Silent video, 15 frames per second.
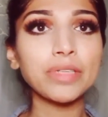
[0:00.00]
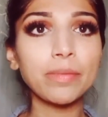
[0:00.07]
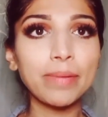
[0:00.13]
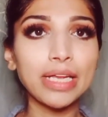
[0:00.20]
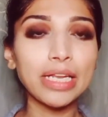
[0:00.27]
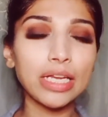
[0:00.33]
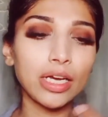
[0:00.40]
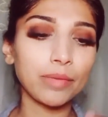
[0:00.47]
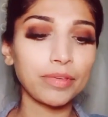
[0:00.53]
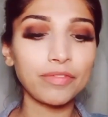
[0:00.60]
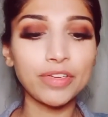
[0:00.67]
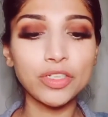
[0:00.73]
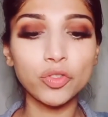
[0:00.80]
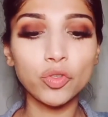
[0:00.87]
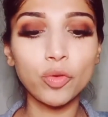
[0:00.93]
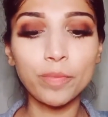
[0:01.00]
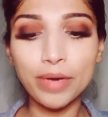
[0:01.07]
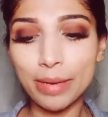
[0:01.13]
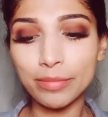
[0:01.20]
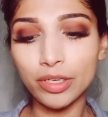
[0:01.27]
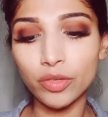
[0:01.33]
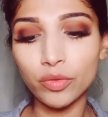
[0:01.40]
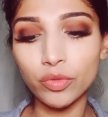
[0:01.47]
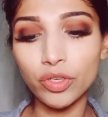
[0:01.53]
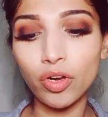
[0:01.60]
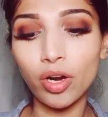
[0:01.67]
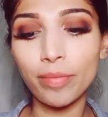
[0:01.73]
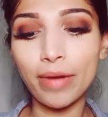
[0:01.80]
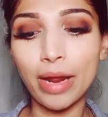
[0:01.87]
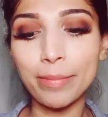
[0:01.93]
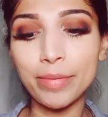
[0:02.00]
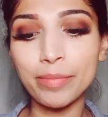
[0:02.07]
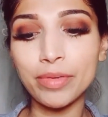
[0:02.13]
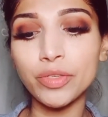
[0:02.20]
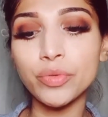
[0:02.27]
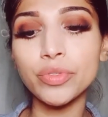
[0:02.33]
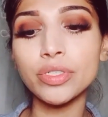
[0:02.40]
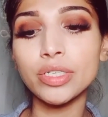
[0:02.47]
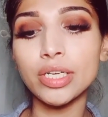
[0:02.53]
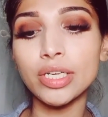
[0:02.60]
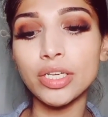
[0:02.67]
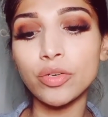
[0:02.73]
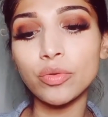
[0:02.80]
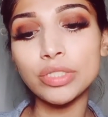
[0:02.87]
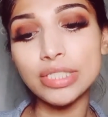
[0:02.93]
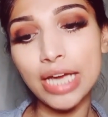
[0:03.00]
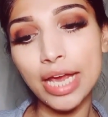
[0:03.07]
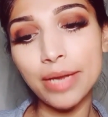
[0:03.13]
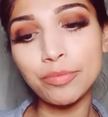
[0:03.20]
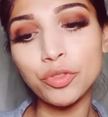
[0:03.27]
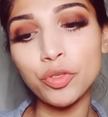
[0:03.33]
प्राइमर में यूज करी हूँ टाइम टू प्राइम बाय सनकिस्ट